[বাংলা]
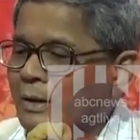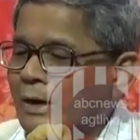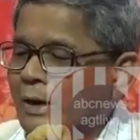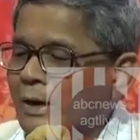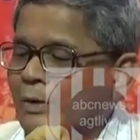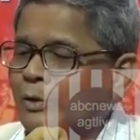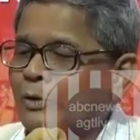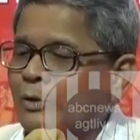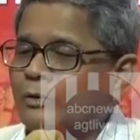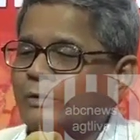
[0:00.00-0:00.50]

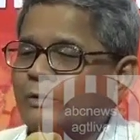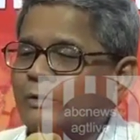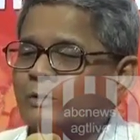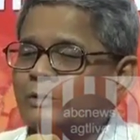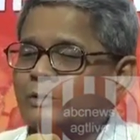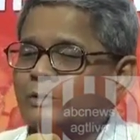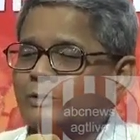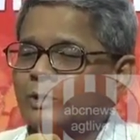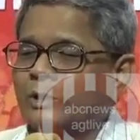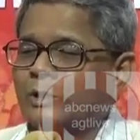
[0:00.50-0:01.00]
এখন
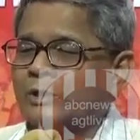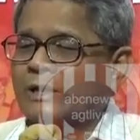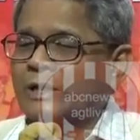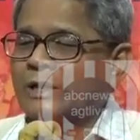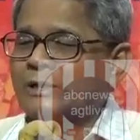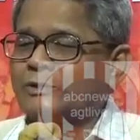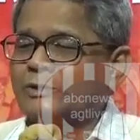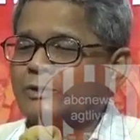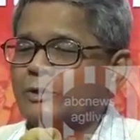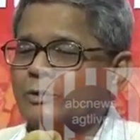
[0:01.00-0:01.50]

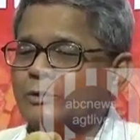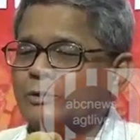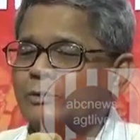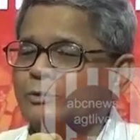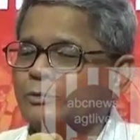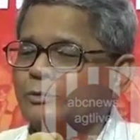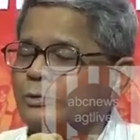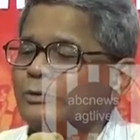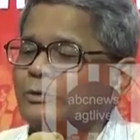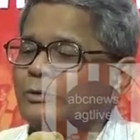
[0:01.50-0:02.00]
সরকার যখন
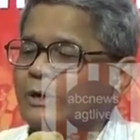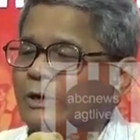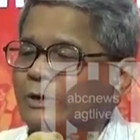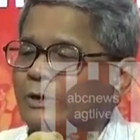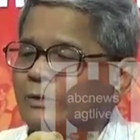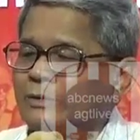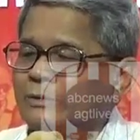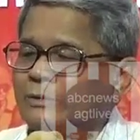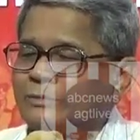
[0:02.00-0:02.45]
উদ্যোগ নিল